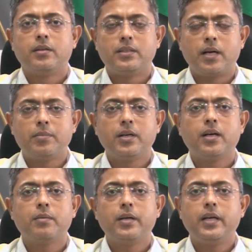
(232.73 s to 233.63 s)

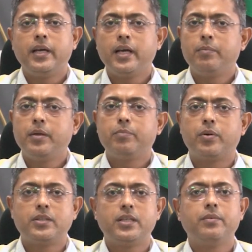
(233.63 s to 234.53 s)
जामनगर में एक भी
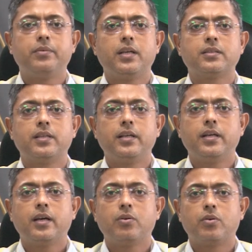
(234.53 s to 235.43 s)
पॉजिटिव केस नहीं
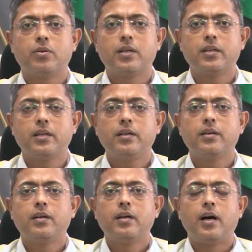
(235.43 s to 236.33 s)
है कोरोना की
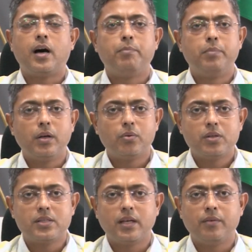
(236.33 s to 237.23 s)
आप
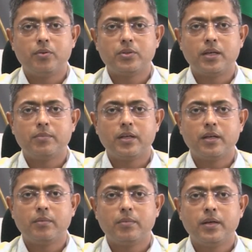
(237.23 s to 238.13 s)
बिल्कुल सेफ़ हो
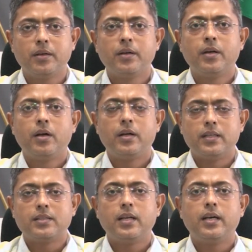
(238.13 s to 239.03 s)
जामनगर में
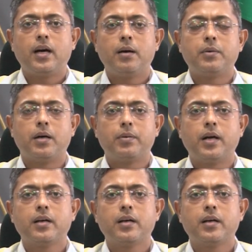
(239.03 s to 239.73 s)
इसलिए आप घबरा